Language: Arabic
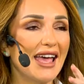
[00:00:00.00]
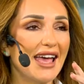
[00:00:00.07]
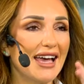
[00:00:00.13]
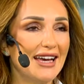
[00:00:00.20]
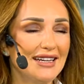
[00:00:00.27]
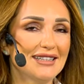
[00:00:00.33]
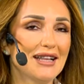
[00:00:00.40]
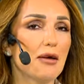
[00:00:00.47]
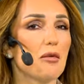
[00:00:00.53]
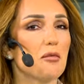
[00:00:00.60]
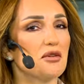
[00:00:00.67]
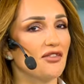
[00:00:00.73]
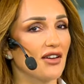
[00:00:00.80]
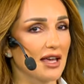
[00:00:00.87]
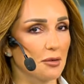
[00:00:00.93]
إحنا دائما
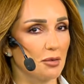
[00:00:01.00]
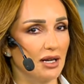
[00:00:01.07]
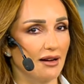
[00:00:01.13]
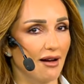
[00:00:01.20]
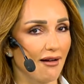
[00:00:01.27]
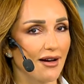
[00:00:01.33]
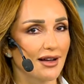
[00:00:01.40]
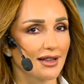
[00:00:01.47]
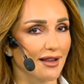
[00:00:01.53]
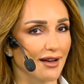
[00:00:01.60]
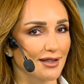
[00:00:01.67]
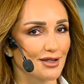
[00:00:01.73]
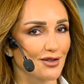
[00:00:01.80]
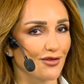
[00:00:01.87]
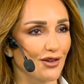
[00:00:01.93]
بنفكر بالعلاقات
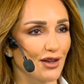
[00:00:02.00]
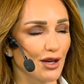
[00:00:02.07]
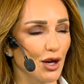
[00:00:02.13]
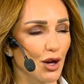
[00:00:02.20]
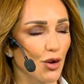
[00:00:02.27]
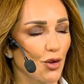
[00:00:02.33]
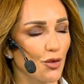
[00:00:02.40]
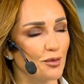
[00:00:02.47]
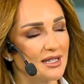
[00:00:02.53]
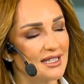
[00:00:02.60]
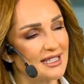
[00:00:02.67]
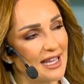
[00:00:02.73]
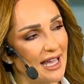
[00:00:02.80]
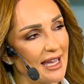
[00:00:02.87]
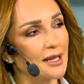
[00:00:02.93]
العاطفية
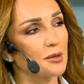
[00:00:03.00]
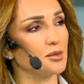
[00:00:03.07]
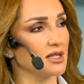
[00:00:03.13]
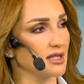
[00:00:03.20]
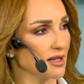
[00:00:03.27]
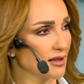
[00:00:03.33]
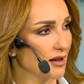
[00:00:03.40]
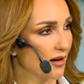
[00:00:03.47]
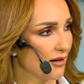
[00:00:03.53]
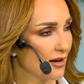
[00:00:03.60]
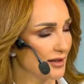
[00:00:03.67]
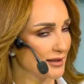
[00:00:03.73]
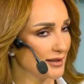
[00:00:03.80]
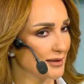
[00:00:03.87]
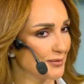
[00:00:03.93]
وبنستهين
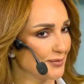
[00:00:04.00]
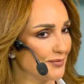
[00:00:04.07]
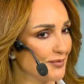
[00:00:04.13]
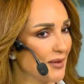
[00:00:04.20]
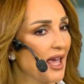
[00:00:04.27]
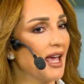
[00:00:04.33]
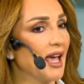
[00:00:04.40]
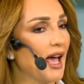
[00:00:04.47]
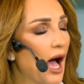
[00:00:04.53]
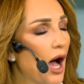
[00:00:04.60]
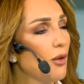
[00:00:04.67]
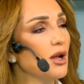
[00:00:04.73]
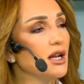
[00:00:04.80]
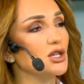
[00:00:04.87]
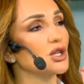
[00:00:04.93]
بالصداقات
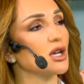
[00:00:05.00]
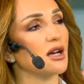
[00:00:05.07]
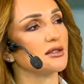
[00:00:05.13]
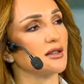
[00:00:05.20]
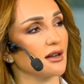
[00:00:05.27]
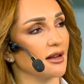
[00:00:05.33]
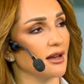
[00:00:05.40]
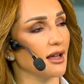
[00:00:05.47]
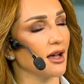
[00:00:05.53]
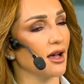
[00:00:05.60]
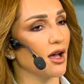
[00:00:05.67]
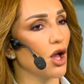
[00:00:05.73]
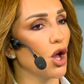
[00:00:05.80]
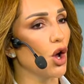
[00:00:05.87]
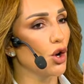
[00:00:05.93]
أول إشي خطر لي
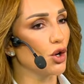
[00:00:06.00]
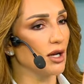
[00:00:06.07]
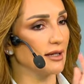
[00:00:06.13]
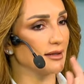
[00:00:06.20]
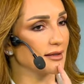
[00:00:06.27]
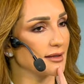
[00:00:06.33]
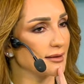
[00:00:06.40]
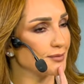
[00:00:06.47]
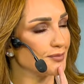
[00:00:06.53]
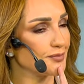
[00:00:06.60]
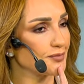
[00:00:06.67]
قلت